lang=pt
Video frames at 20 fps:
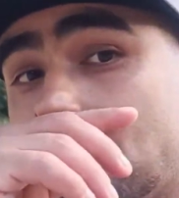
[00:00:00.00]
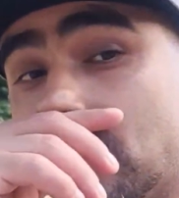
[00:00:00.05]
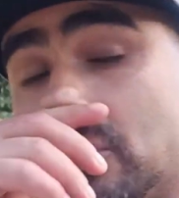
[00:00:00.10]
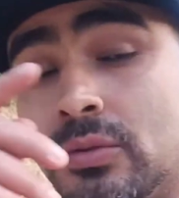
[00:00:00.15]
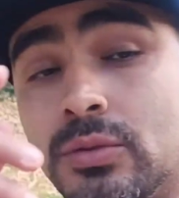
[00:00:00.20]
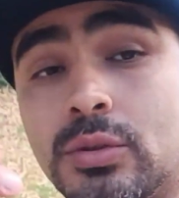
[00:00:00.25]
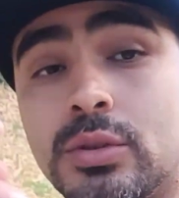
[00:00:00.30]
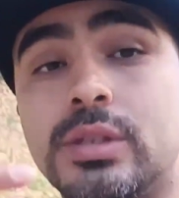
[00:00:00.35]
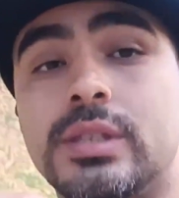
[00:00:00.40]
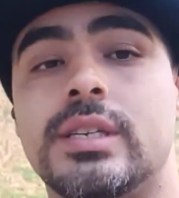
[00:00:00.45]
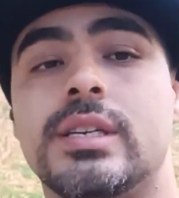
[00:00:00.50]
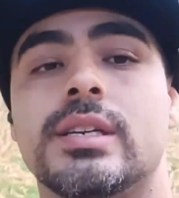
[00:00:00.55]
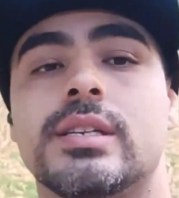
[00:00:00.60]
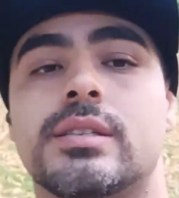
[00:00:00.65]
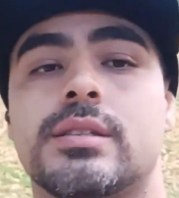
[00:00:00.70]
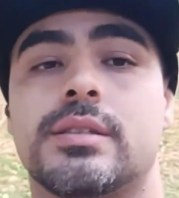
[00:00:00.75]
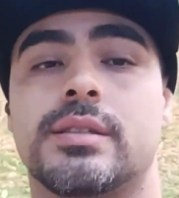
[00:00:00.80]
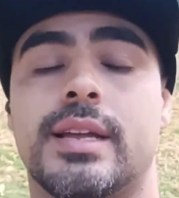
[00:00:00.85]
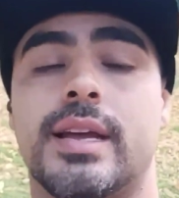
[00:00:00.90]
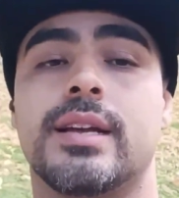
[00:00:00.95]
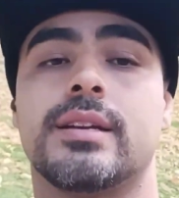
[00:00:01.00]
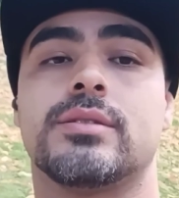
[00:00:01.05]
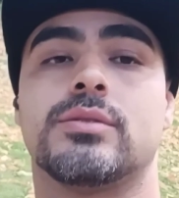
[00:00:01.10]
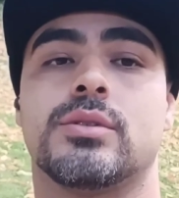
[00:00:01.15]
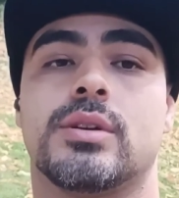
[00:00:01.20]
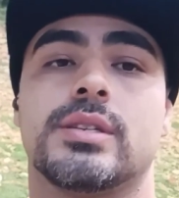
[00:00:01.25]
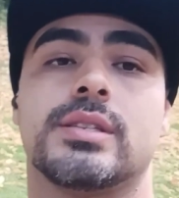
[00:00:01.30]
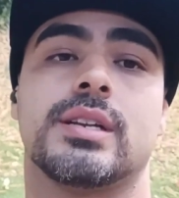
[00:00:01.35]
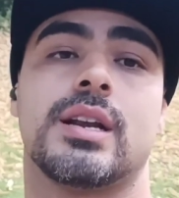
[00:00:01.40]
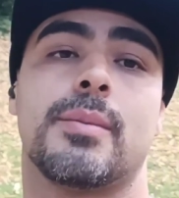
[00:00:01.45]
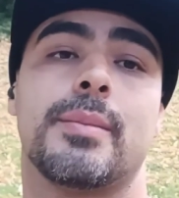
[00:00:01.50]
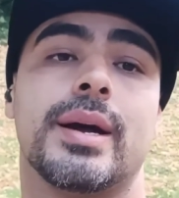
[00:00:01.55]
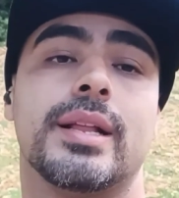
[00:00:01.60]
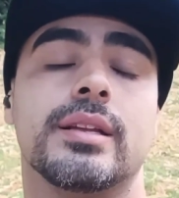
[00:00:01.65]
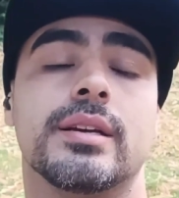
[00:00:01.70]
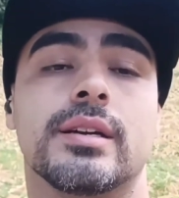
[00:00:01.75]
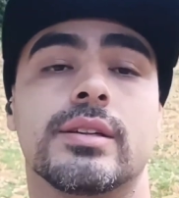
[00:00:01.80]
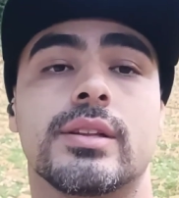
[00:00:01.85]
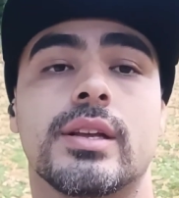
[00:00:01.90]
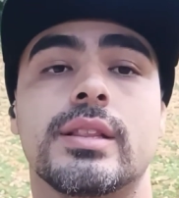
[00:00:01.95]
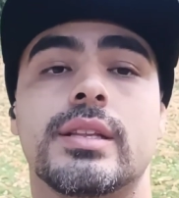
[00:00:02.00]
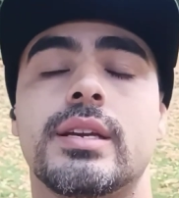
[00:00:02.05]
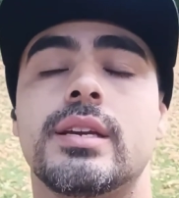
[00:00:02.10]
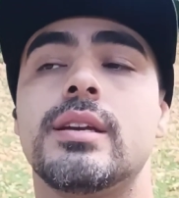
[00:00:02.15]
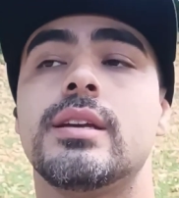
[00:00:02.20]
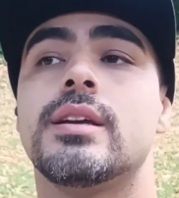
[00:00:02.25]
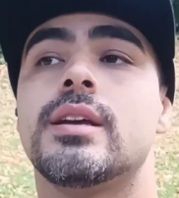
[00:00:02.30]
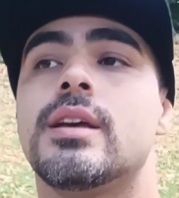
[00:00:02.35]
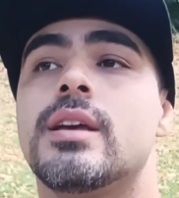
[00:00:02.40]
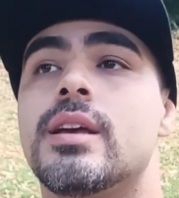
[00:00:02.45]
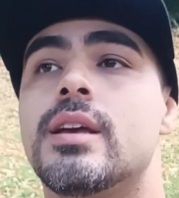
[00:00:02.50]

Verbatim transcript: um dos dias né, nós trabalhando ali,